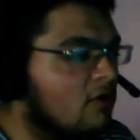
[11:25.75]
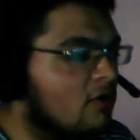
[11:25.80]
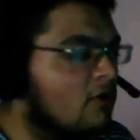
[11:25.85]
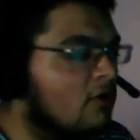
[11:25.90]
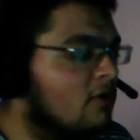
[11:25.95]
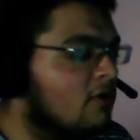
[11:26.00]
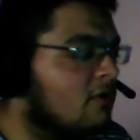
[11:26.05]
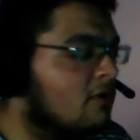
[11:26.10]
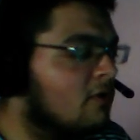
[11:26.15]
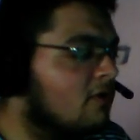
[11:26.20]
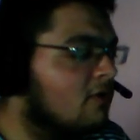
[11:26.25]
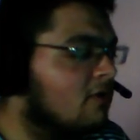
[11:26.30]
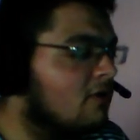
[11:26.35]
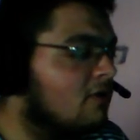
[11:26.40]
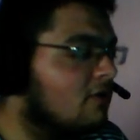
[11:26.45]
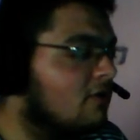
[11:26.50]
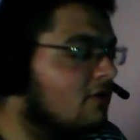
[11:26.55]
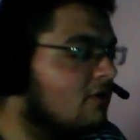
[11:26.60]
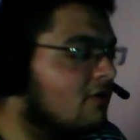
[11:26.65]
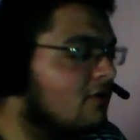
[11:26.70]
oh, oh,
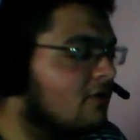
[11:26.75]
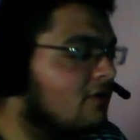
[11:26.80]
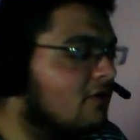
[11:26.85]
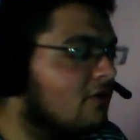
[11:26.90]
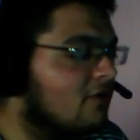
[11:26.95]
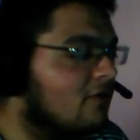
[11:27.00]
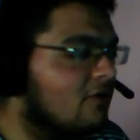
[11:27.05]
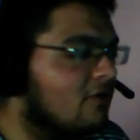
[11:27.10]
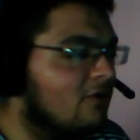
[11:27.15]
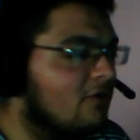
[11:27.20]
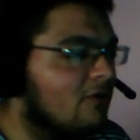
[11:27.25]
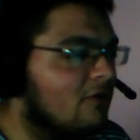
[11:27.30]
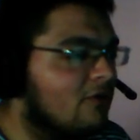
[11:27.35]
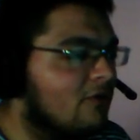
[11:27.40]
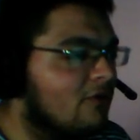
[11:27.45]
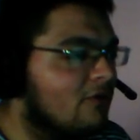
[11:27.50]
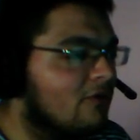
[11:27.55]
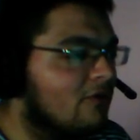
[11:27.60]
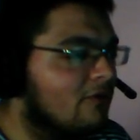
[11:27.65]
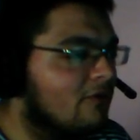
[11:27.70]
oh.